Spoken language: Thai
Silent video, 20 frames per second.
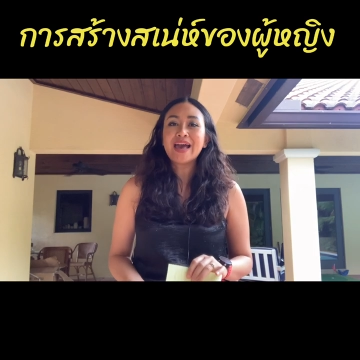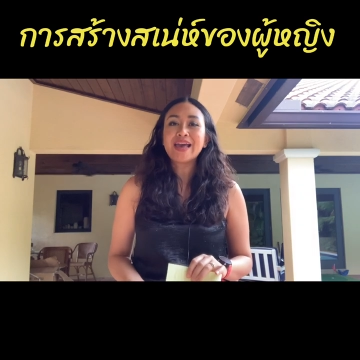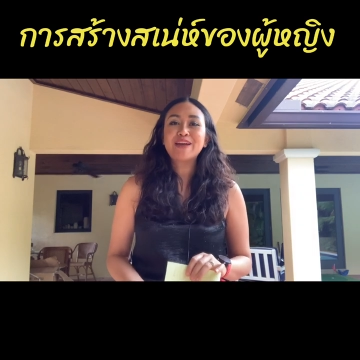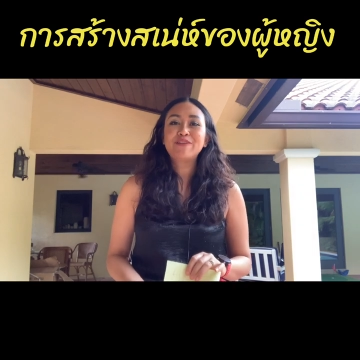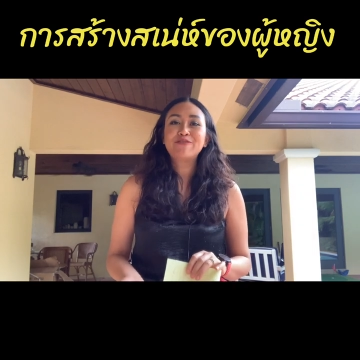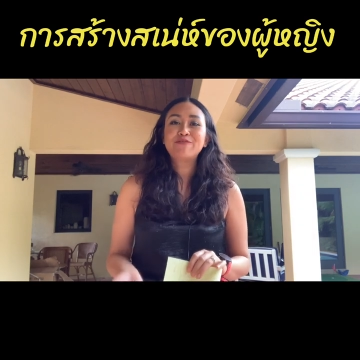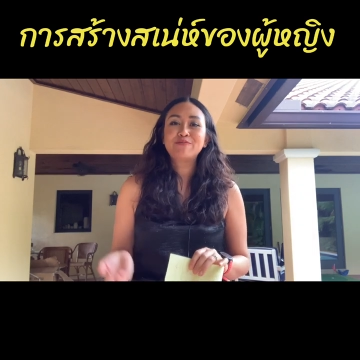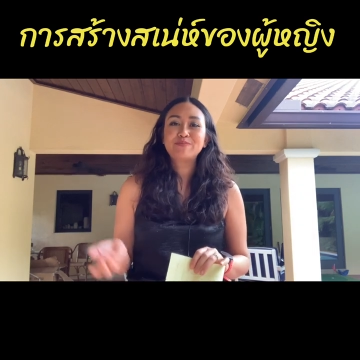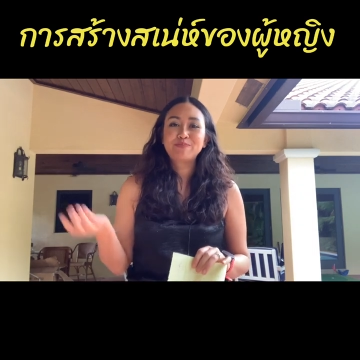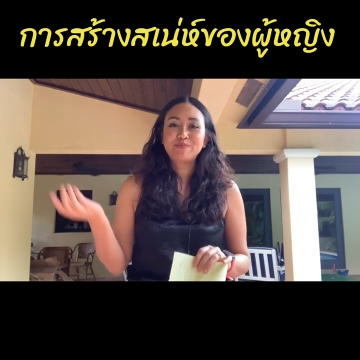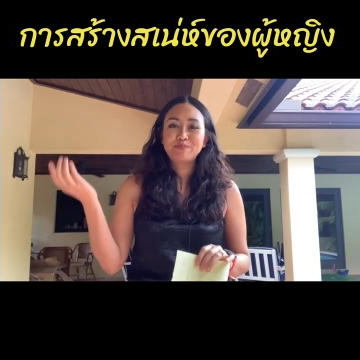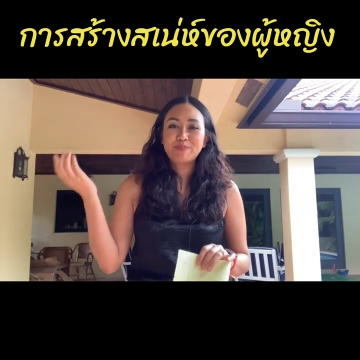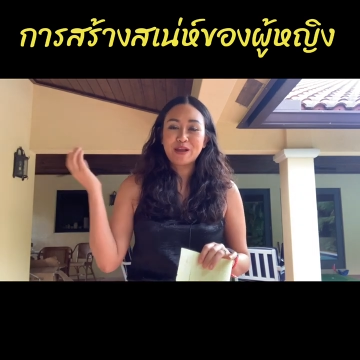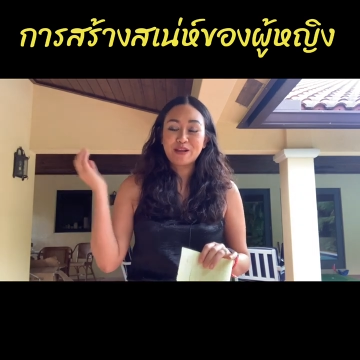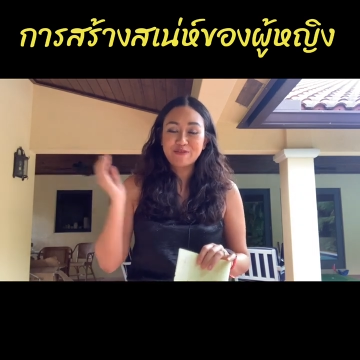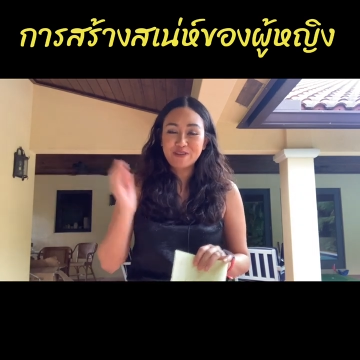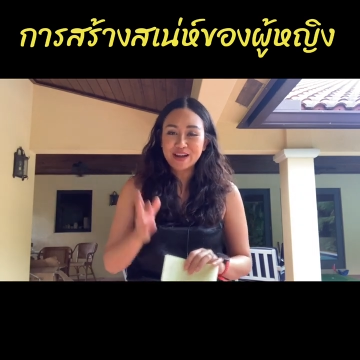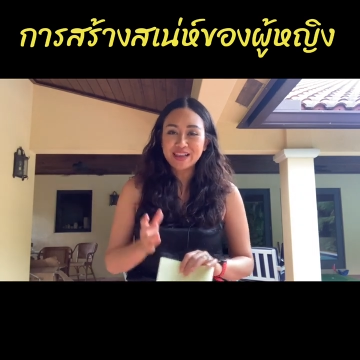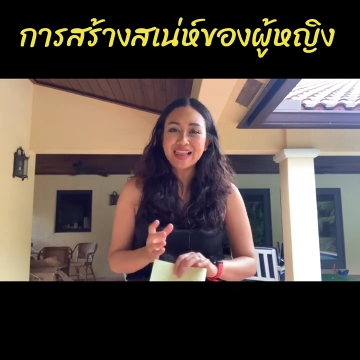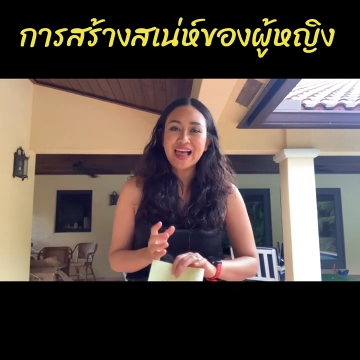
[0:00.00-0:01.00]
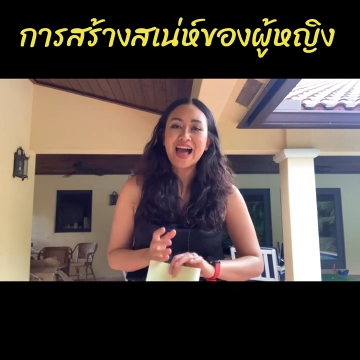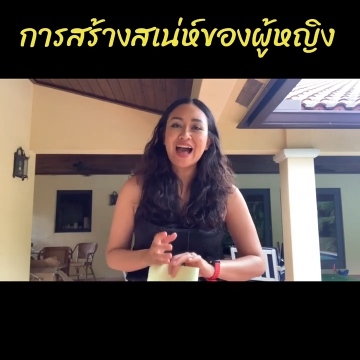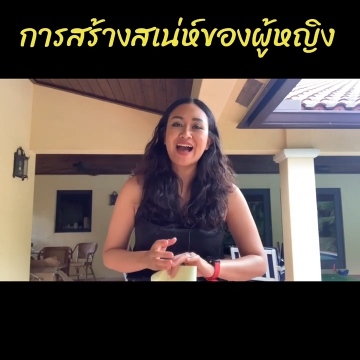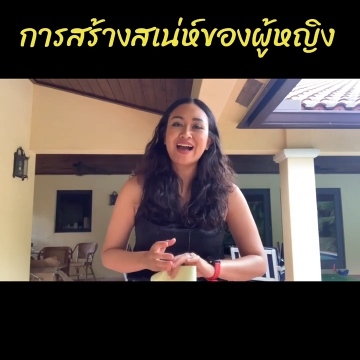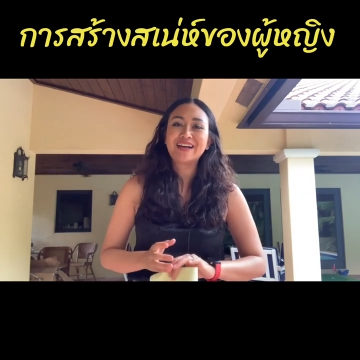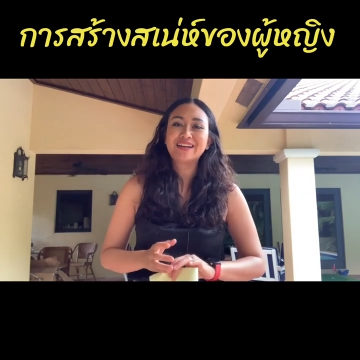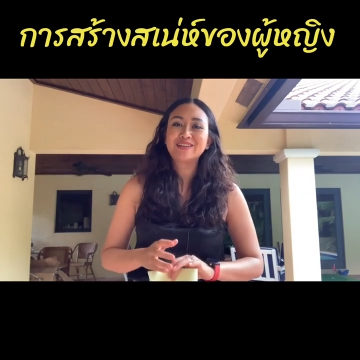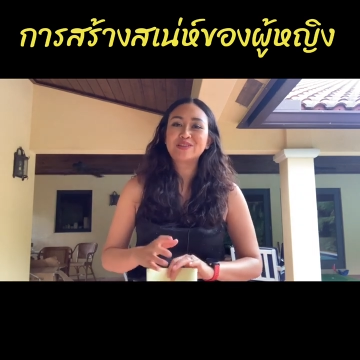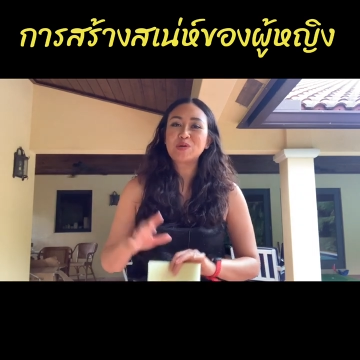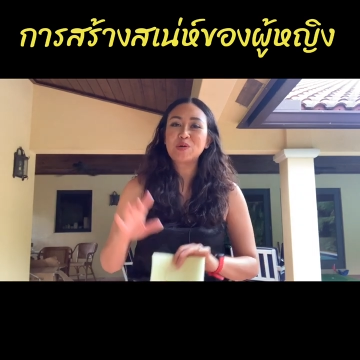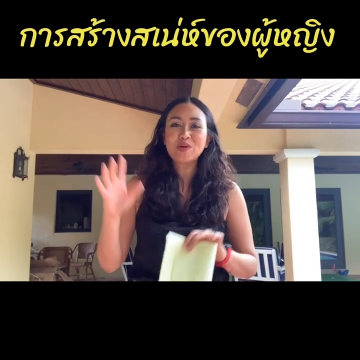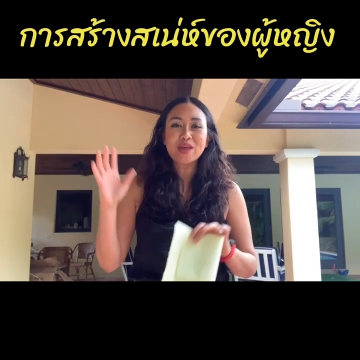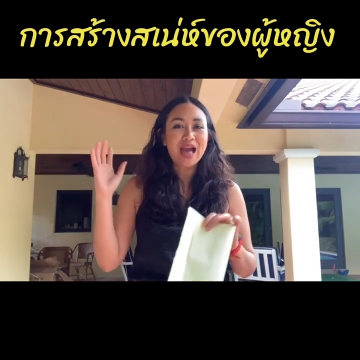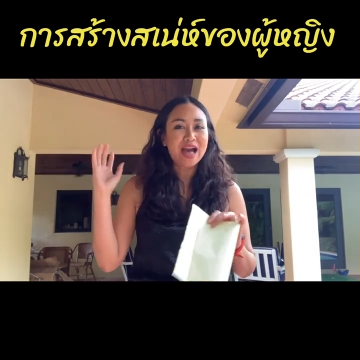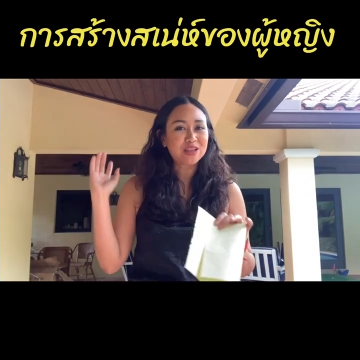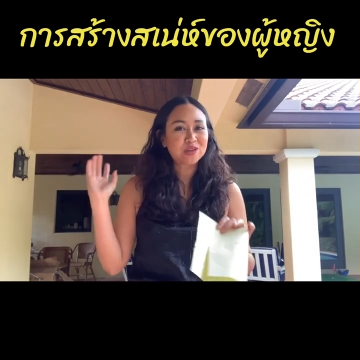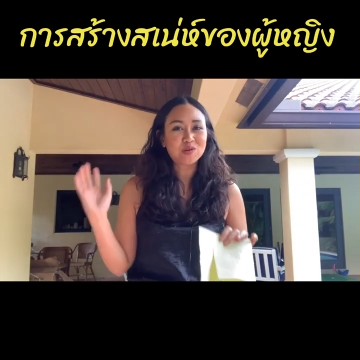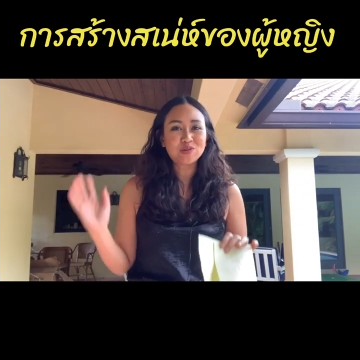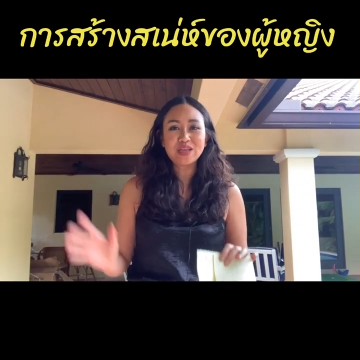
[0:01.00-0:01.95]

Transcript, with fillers: ยเป็นฝรั่งทุกอย่างดู